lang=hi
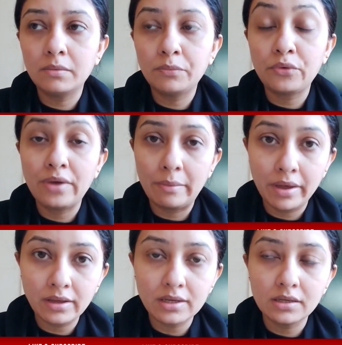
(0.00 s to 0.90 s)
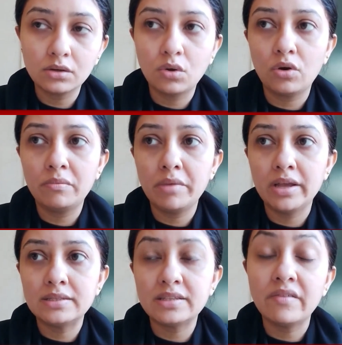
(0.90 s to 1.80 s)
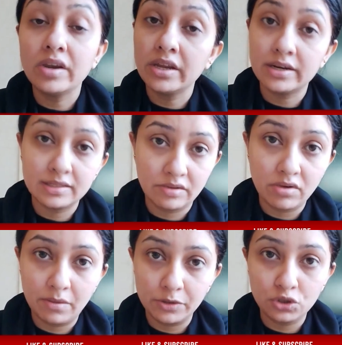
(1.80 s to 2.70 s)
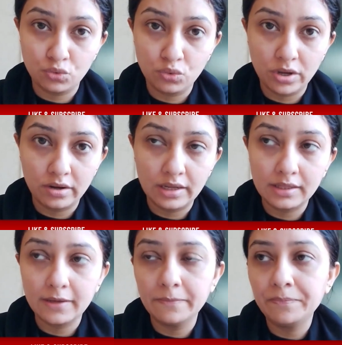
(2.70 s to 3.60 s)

प्रोग्राम एंकर और मैं सेवन ईयर से वहाँ पर शो कर रही थी